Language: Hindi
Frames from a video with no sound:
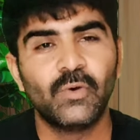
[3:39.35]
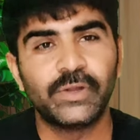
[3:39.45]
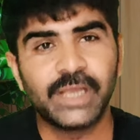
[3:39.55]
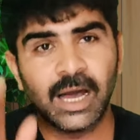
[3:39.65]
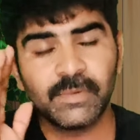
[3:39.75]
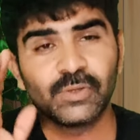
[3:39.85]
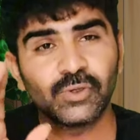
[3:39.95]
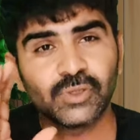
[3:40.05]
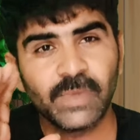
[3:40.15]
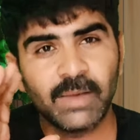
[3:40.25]
और यहाँ पे
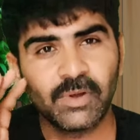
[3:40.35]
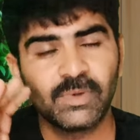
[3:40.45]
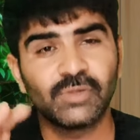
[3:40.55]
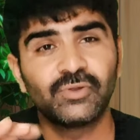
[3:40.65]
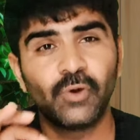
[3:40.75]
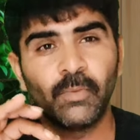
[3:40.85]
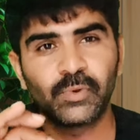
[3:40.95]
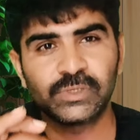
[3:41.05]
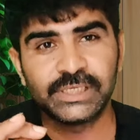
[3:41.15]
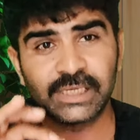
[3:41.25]
दोस्तों मैं आपको बताऊँ दो
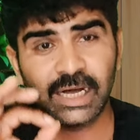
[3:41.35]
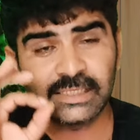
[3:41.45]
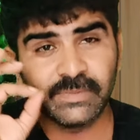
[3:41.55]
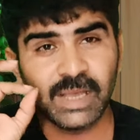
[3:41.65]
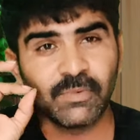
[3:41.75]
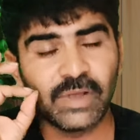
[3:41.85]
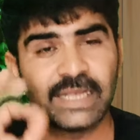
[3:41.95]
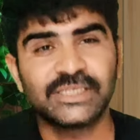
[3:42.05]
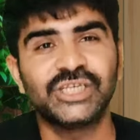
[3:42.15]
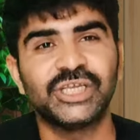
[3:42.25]
प्रोजेक्ट आज मैं आपको
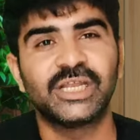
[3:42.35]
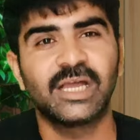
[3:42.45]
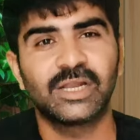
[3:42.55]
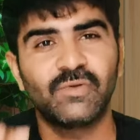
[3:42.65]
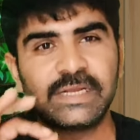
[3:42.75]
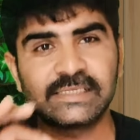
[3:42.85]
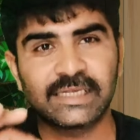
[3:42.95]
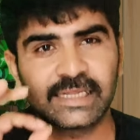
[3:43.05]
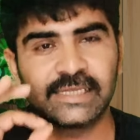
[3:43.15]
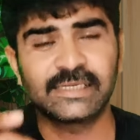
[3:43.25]
ऐसे शेयर कर रहा हूँ
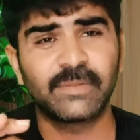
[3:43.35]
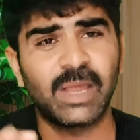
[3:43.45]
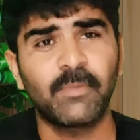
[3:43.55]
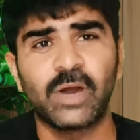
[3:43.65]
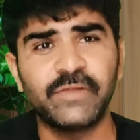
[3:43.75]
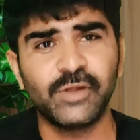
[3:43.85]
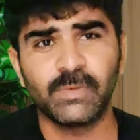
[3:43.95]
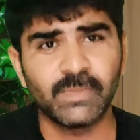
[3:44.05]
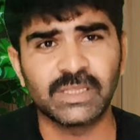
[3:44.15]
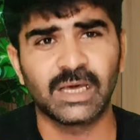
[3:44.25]
मिल सकती है इसलिए मैं आप हर
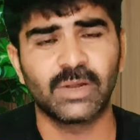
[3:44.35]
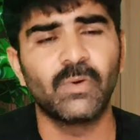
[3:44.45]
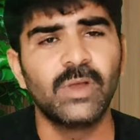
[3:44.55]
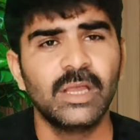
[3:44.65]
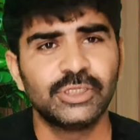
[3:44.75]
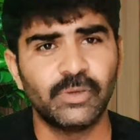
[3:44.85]
वीडियो में बता रहा हूँ